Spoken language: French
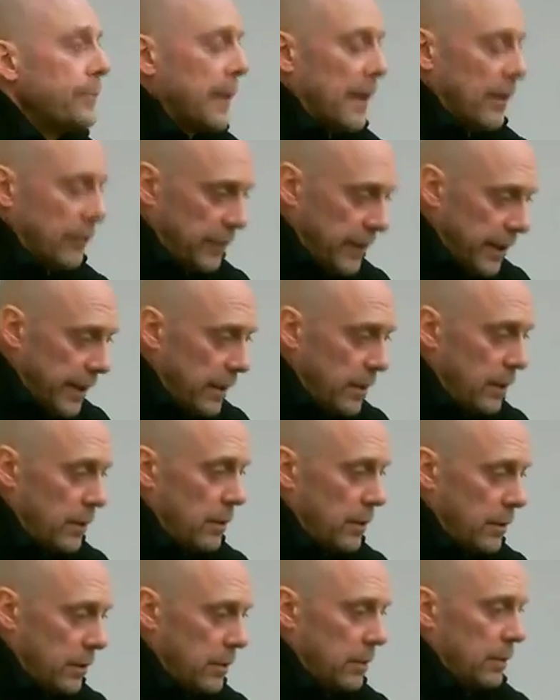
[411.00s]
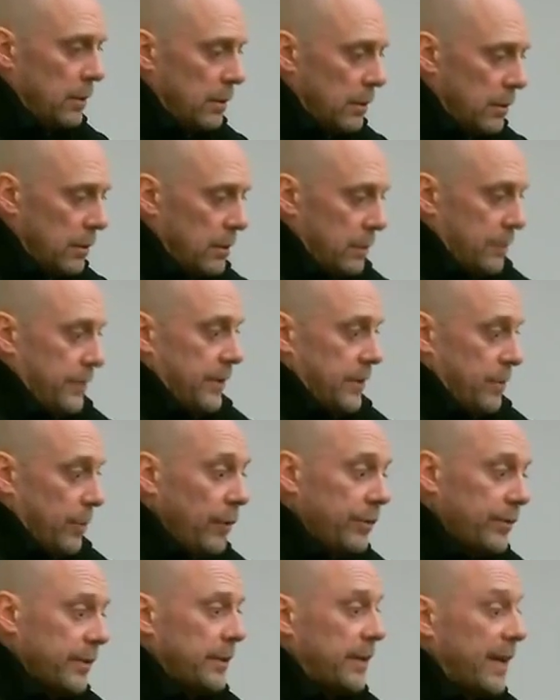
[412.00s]
c'est euh,
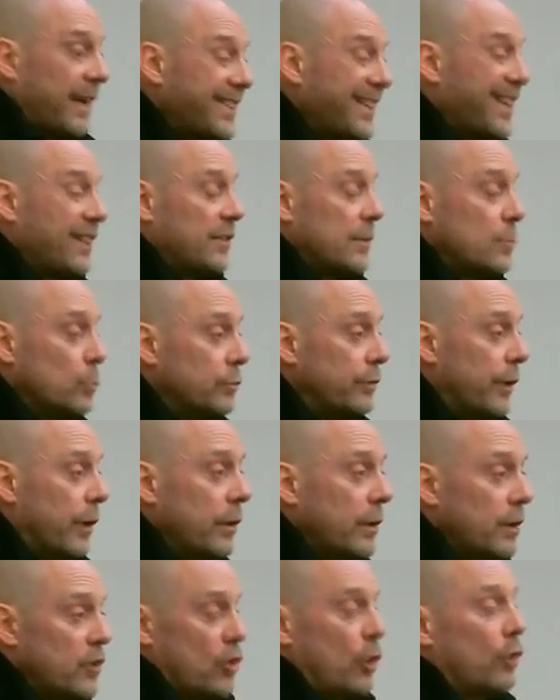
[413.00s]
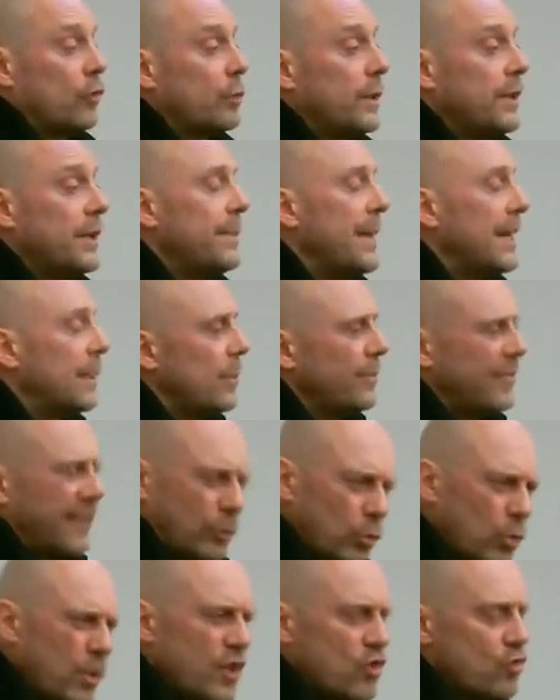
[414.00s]
effectivement c'est très très émouvant et je reçois des mails comme ça
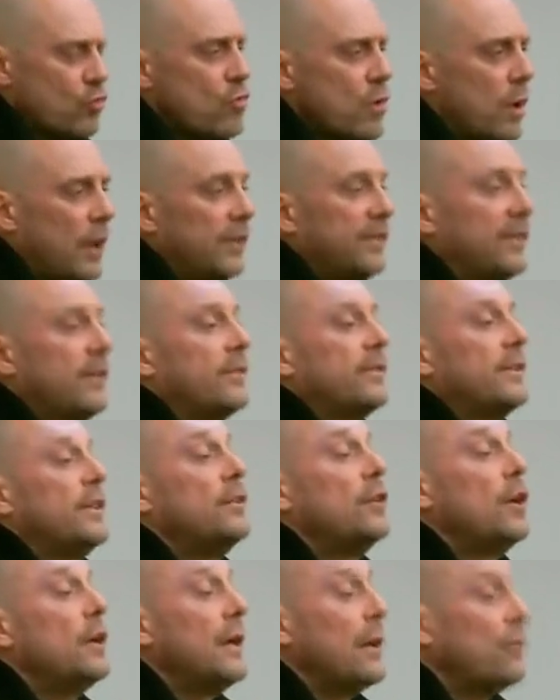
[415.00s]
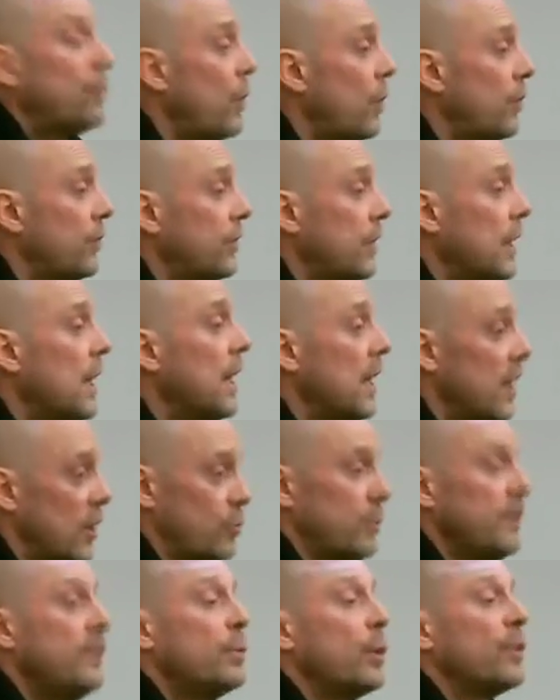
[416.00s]
tous les jours et c'est ce qui donne la force et
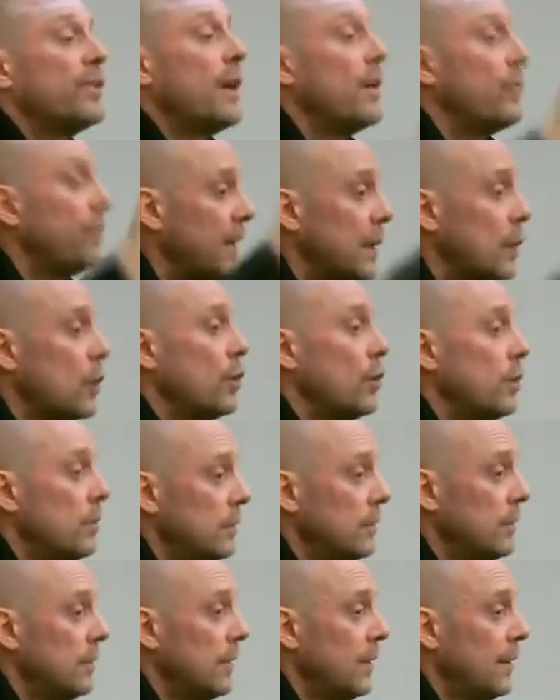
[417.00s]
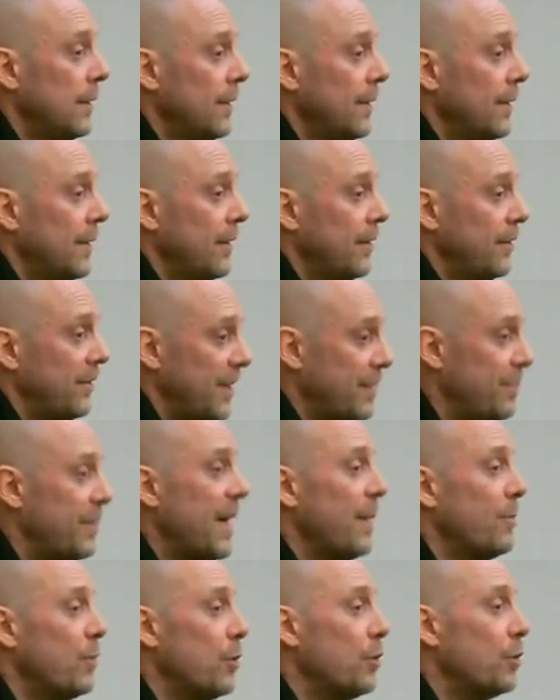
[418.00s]
je vous dis c'est pour ça faites-le c'est
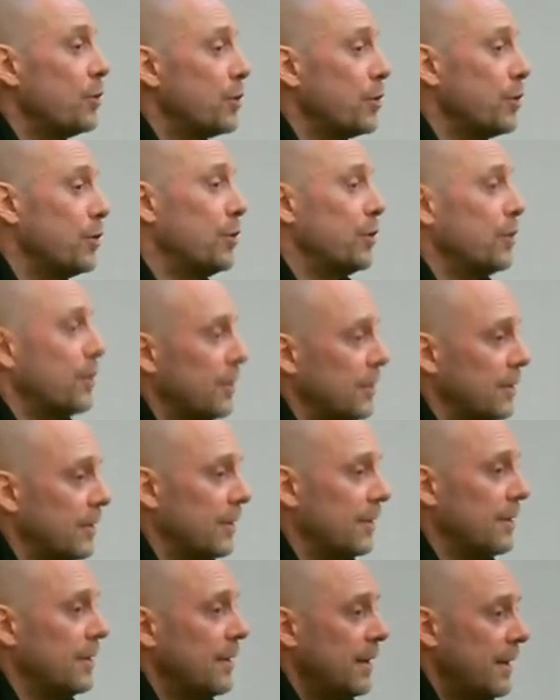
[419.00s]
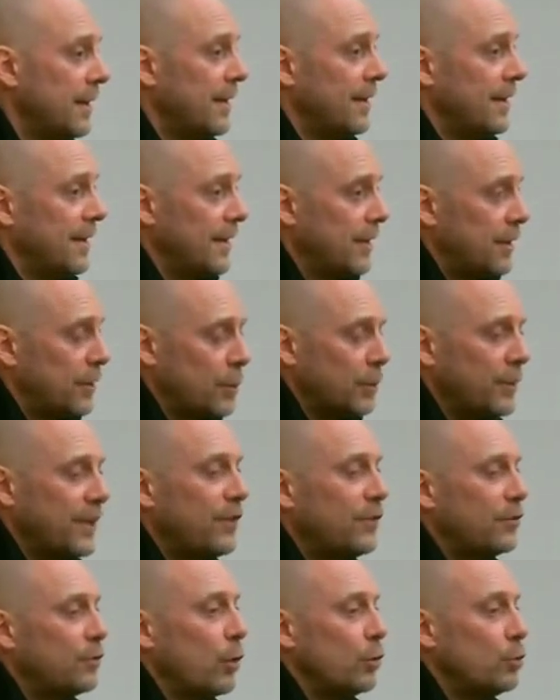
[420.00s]
bien mieux que de que
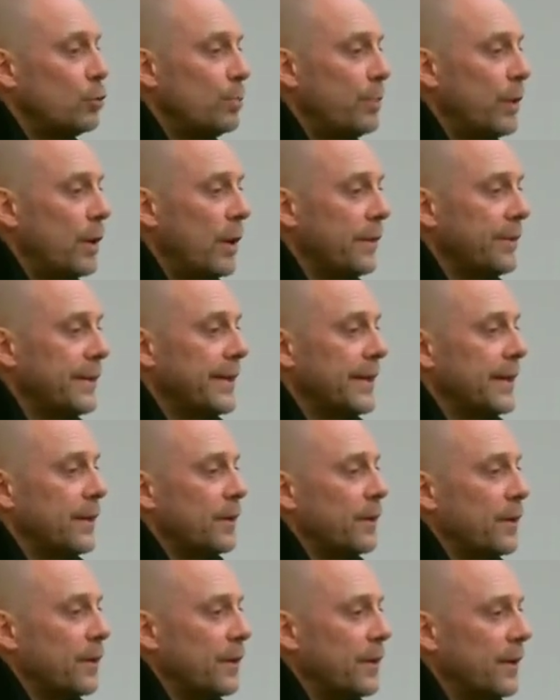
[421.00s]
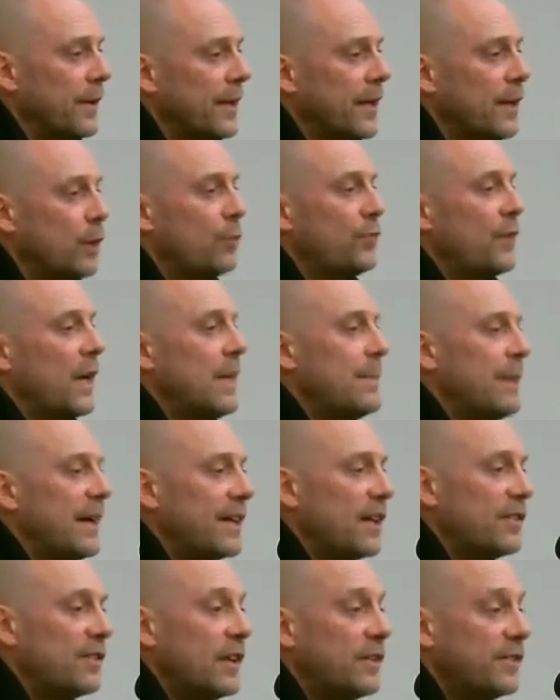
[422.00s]
d'être sur YouPorn et, euh, et de faire les
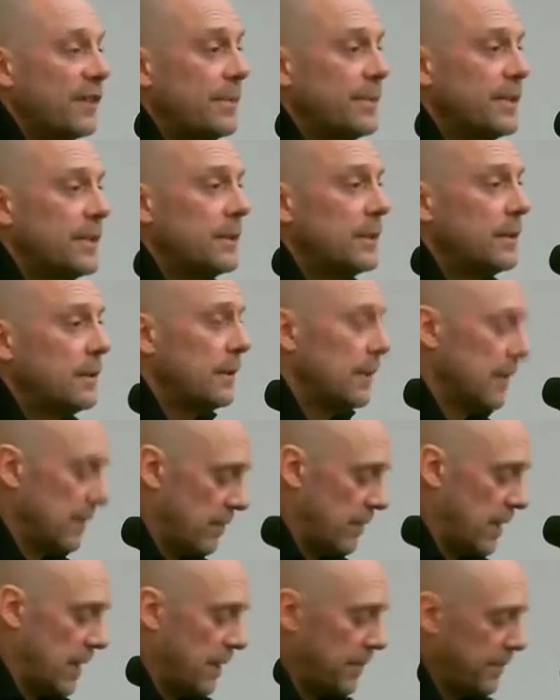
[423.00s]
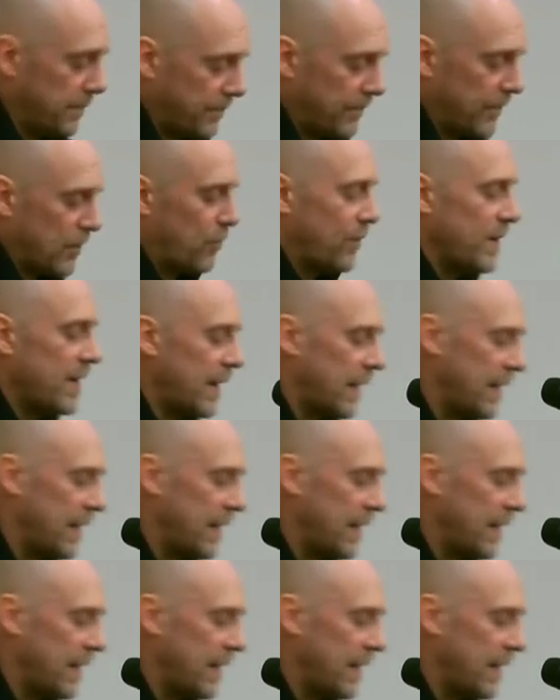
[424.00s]
magasins le samedi voilà je finirai